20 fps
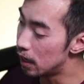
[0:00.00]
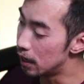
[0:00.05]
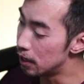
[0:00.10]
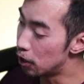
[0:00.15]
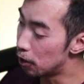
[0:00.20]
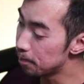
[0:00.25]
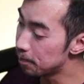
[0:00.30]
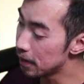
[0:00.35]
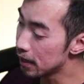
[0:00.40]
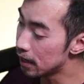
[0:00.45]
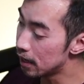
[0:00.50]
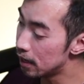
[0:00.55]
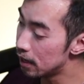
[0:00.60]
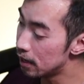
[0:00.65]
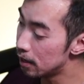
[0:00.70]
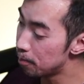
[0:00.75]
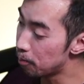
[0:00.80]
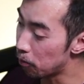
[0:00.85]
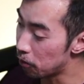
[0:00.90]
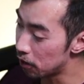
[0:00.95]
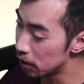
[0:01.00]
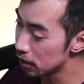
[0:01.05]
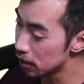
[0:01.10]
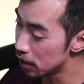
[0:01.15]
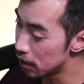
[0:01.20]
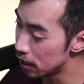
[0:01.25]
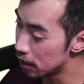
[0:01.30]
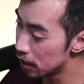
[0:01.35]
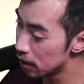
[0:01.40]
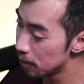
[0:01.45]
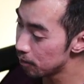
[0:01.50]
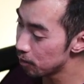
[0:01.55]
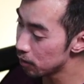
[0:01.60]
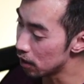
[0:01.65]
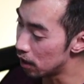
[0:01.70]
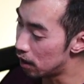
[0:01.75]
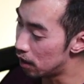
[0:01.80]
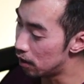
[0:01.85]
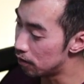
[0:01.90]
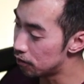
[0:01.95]
an optical port here
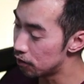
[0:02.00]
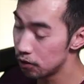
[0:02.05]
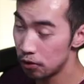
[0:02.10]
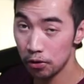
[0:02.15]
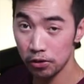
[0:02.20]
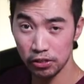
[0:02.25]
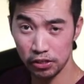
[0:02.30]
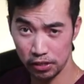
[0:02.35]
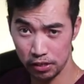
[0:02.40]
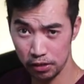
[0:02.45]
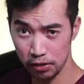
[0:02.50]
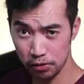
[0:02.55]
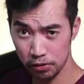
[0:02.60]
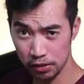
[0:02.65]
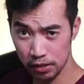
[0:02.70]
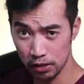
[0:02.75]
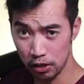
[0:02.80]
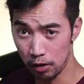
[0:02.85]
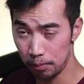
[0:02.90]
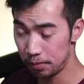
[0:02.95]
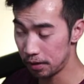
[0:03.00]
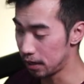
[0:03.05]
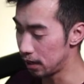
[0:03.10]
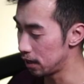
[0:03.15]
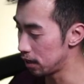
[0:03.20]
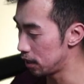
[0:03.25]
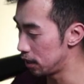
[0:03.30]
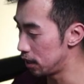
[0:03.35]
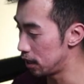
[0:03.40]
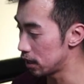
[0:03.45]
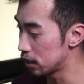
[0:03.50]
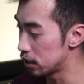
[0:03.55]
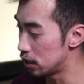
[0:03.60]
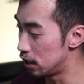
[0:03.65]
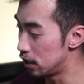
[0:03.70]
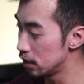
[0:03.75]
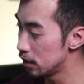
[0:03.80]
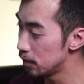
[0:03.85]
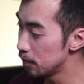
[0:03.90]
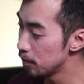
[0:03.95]
uh, for those that are using optical
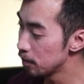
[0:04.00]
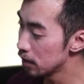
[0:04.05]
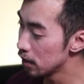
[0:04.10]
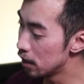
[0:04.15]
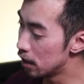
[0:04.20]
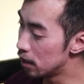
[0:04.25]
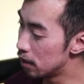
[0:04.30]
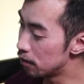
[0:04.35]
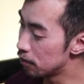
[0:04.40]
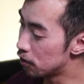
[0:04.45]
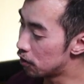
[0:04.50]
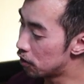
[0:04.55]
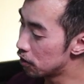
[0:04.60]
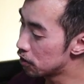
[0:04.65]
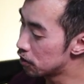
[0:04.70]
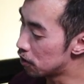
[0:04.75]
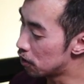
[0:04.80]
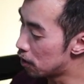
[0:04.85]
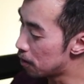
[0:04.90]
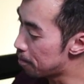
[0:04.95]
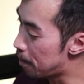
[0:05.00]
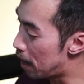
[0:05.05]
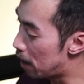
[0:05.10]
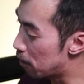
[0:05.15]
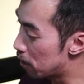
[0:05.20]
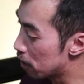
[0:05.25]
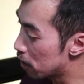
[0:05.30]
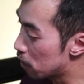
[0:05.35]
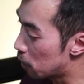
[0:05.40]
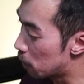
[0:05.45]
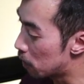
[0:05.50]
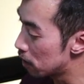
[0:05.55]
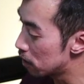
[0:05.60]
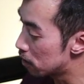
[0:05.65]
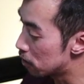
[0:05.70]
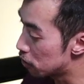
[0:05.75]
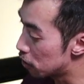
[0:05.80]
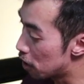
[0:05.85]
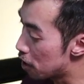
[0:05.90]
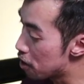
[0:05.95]
connection and of course your power
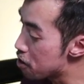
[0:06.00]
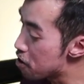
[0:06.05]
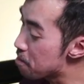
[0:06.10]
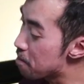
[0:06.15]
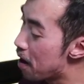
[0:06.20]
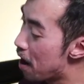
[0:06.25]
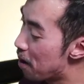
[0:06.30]
cord, sorry, your